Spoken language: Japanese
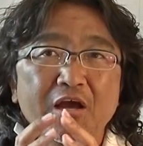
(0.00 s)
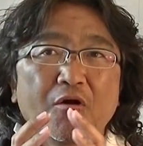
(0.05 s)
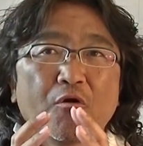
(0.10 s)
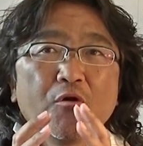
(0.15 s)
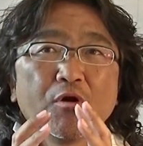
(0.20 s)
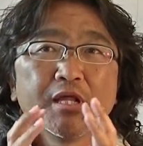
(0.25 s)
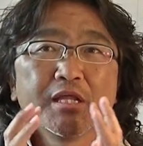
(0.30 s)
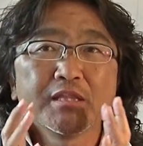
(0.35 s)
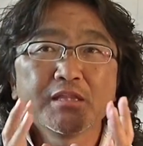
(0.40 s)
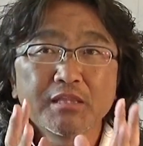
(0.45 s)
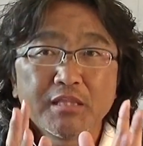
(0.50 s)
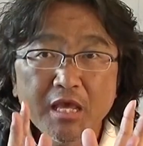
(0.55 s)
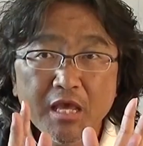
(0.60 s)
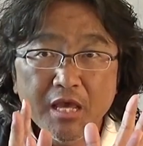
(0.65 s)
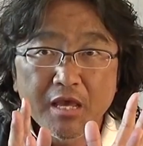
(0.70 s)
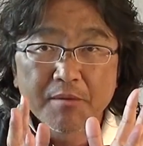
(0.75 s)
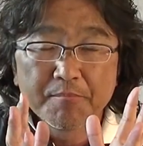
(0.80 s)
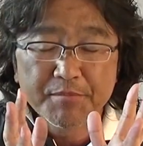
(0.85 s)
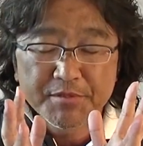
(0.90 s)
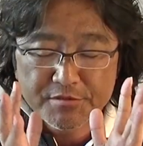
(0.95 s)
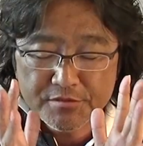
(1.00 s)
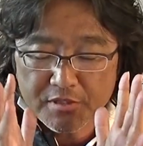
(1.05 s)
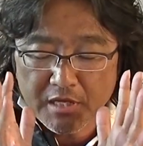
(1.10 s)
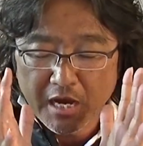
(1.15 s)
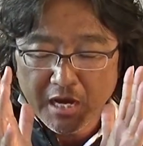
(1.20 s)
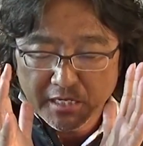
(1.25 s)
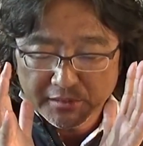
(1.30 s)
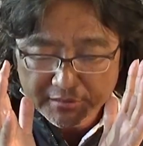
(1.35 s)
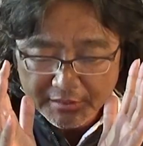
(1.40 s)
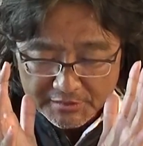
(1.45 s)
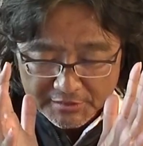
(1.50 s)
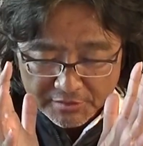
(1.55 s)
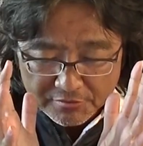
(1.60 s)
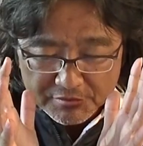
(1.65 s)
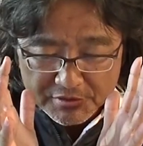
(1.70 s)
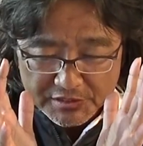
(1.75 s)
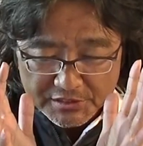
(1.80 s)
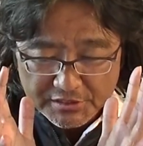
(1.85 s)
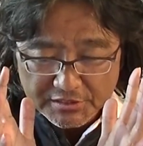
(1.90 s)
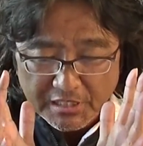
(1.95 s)
これって別にあなた
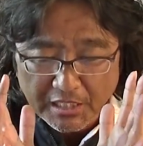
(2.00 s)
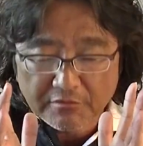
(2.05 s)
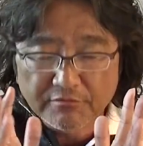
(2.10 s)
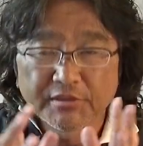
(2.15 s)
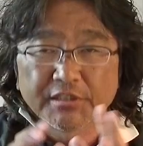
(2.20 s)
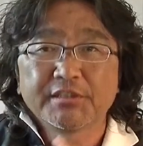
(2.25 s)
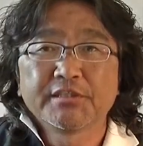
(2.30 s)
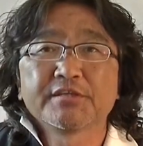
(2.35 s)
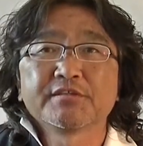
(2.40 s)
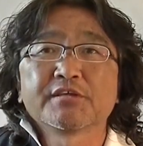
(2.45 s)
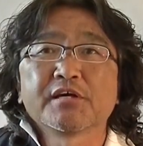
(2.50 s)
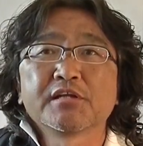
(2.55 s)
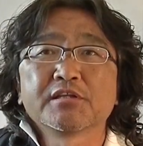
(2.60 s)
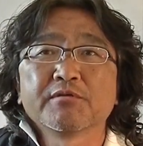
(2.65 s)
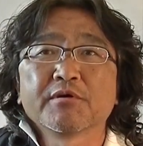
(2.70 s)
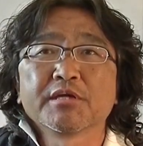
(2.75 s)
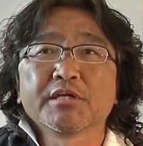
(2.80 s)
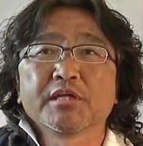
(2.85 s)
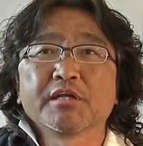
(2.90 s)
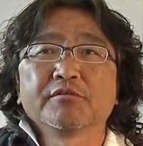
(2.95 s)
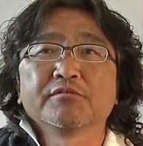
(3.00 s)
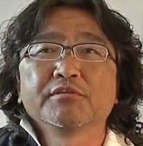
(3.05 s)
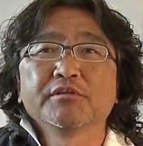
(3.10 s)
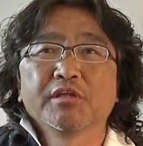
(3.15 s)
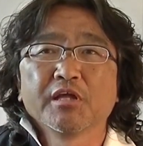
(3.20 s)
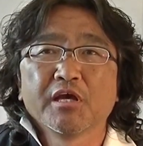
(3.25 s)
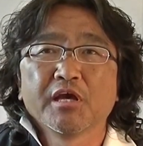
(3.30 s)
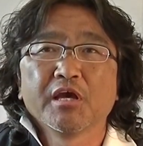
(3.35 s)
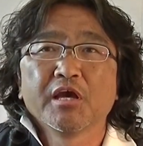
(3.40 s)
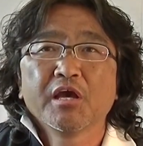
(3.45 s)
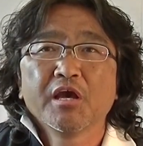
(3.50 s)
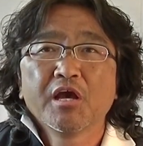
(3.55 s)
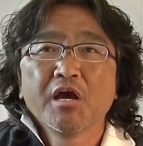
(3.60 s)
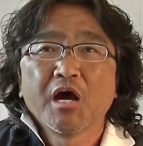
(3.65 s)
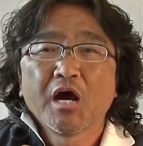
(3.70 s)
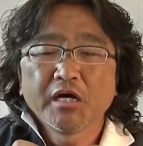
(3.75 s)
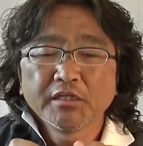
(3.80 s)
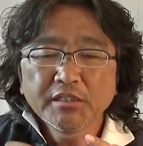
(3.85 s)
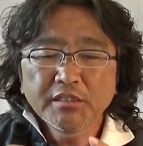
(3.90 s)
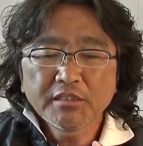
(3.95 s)
の人格を否定されたわけじゃなくて、
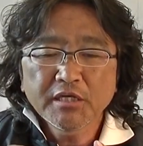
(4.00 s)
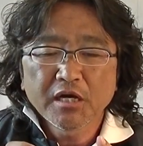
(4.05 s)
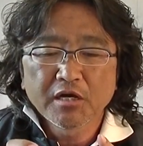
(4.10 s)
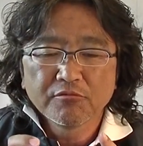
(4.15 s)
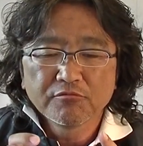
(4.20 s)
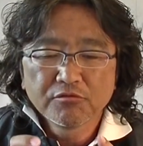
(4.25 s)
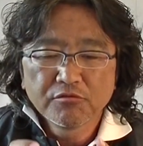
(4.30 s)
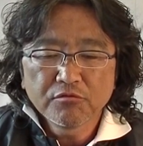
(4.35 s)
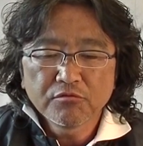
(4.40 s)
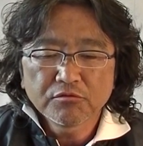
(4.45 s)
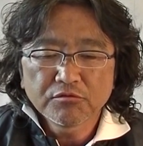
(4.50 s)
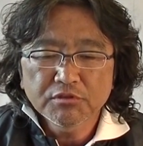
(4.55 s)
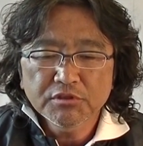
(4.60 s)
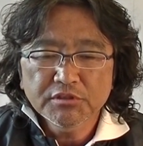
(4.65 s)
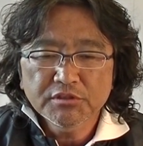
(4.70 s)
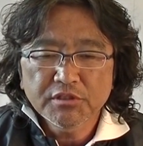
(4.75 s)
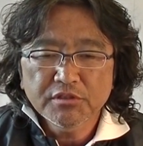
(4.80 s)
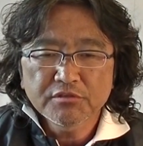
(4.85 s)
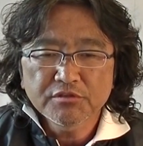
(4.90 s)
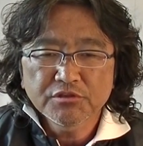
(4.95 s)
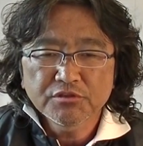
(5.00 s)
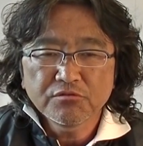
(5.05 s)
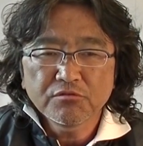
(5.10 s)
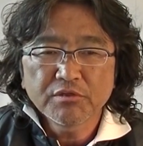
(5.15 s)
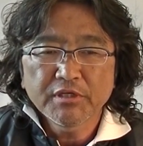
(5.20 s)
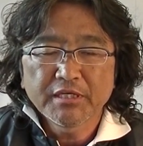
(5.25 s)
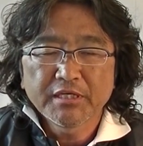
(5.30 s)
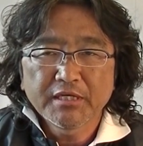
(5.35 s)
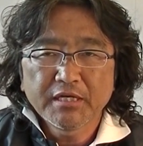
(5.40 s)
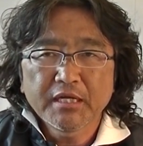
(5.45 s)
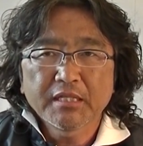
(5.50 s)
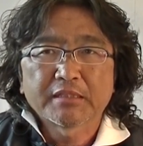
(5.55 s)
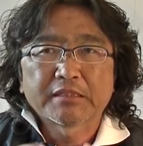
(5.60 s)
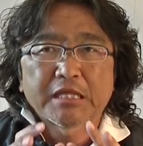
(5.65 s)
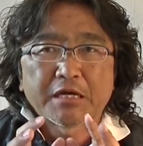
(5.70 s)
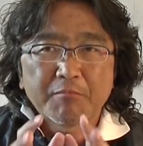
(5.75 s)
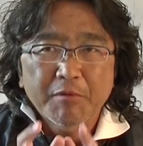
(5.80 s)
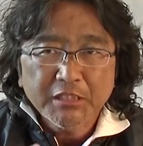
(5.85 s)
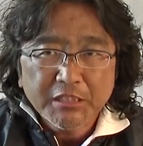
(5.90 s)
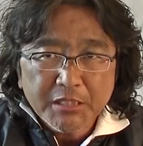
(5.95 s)
あなたが売ろうとしている商品が
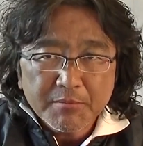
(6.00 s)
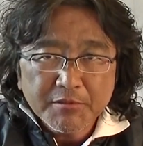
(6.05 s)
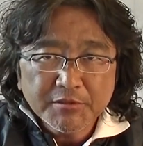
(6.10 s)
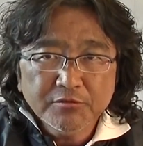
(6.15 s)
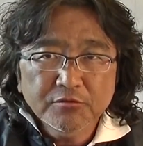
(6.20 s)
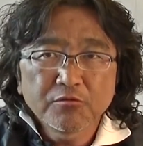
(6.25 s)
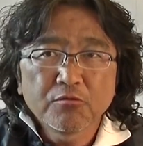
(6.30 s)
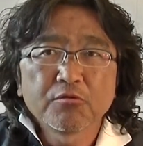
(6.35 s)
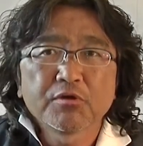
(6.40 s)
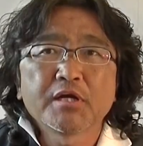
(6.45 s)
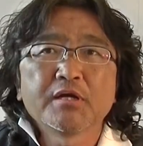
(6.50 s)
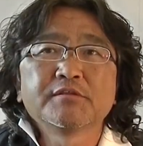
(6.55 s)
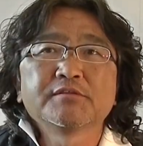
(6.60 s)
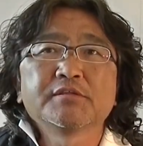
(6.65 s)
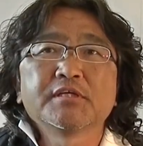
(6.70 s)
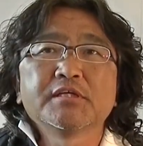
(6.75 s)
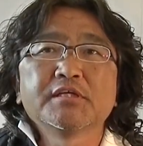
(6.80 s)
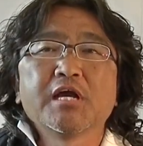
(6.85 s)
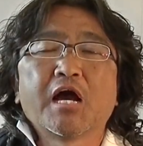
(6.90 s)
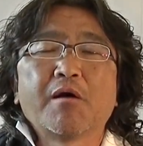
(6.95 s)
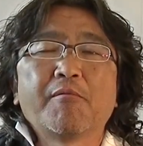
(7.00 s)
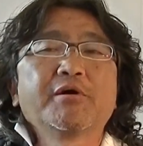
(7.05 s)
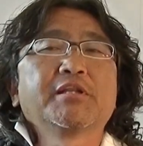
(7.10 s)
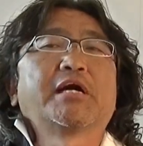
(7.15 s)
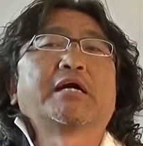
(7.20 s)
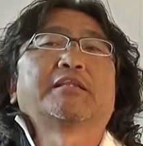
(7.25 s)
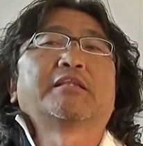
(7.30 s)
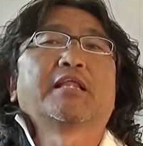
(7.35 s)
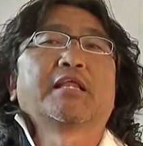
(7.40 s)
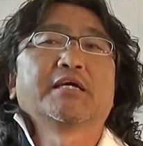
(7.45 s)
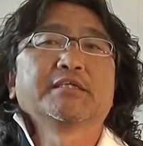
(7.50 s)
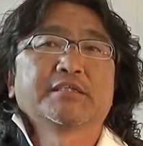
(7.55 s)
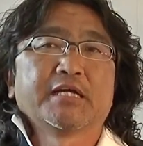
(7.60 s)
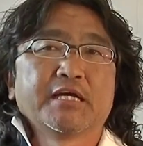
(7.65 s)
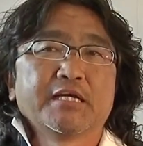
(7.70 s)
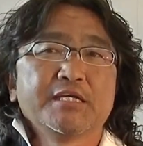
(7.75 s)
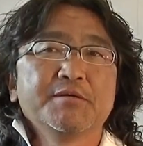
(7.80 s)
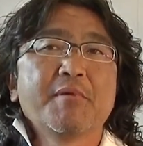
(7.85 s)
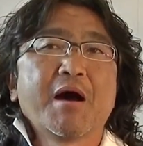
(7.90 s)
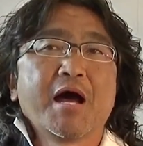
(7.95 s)
たまたまそのお客さんに合わなかっただけじゃ
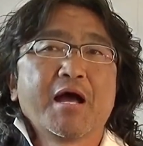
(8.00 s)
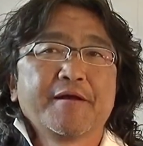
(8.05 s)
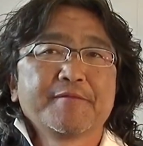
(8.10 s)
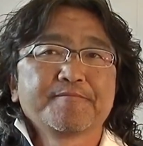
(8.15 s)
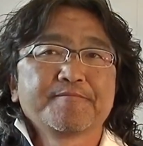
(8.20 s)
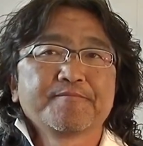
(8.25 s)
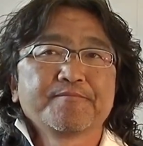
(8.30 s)
ん、今